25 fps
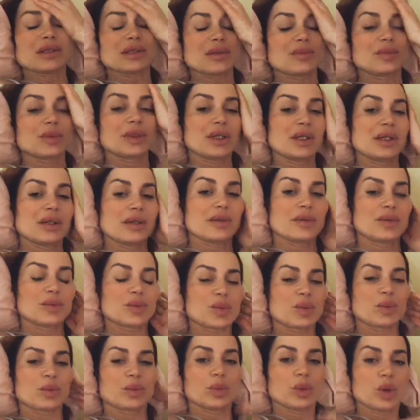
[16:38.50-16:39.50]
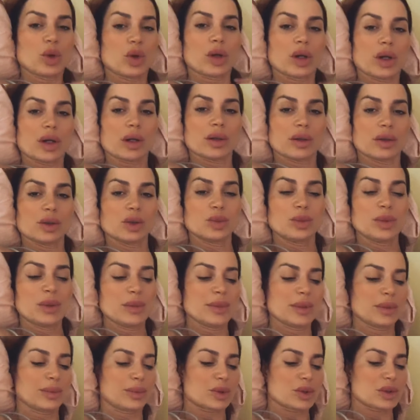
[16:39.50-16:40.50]
самом деле много
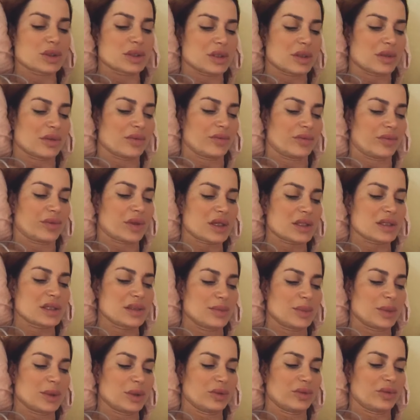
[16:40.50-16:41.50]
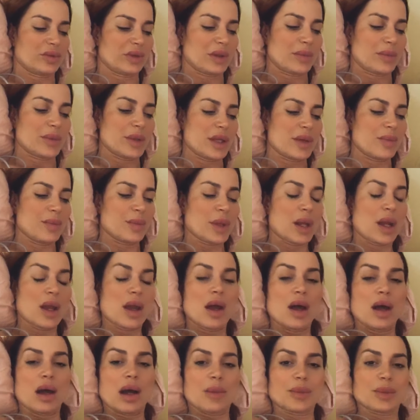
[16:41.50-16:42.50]
любимых, просто в разный период времени.
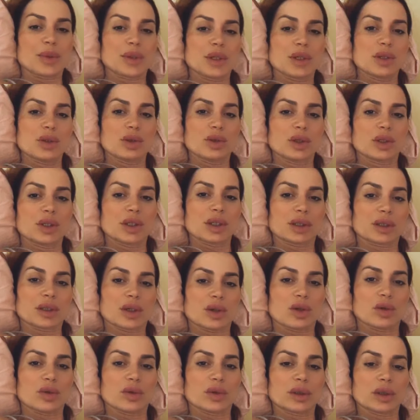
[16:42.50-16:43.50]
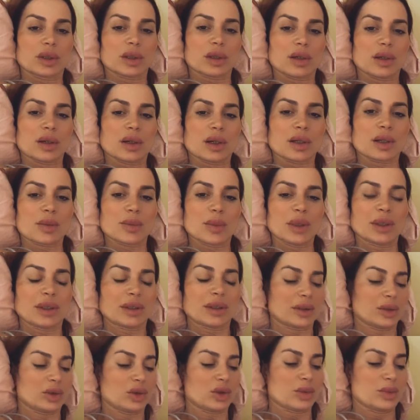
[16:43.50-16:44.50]
Определенно нет какого-то
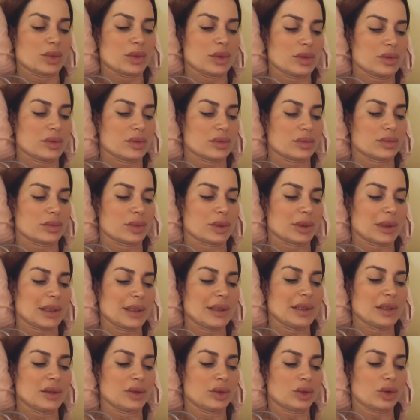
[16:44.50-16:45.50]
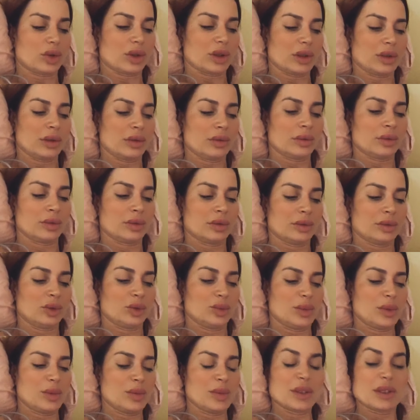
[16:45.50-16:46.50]
аромата, который бы был один только
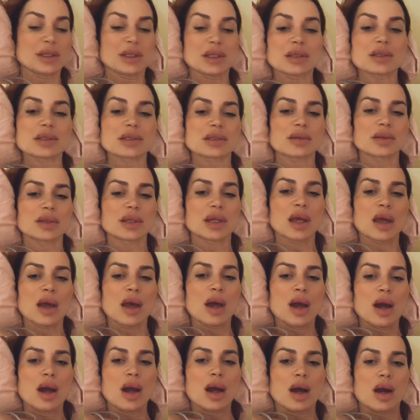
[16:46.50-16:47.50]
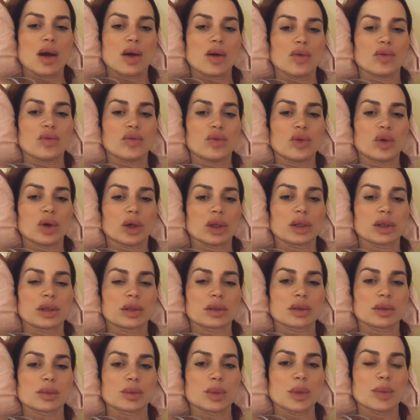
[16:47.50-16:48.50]
любимый, единственный.
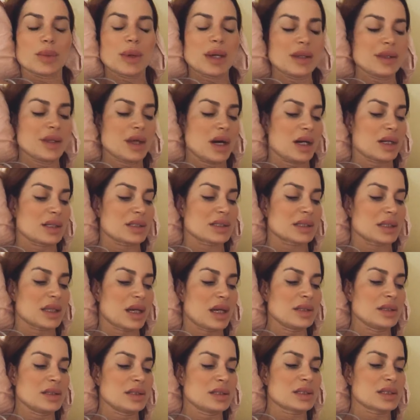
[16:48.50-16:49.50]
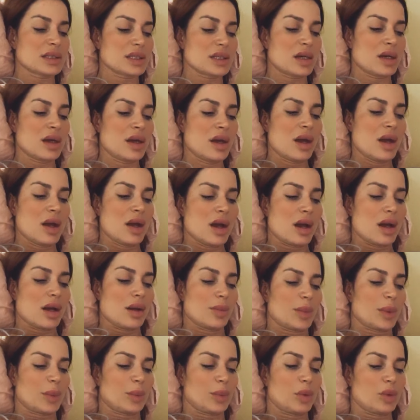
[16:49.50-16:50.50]
Вот, ББ, да, останется.
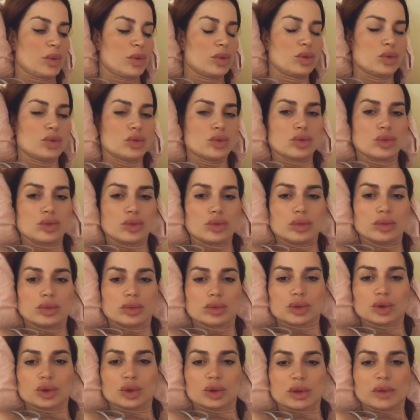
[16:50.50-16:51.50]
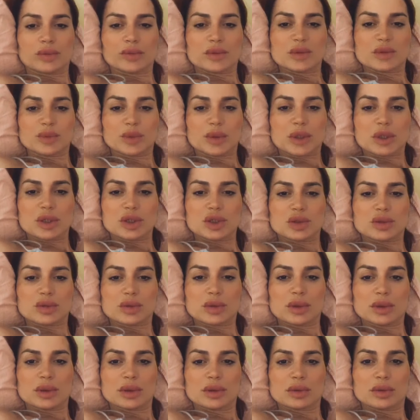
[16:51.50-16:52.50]
А по поводу, что там вы
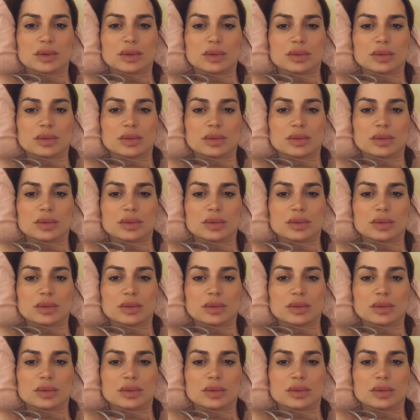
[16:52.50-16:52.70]
спрашивали,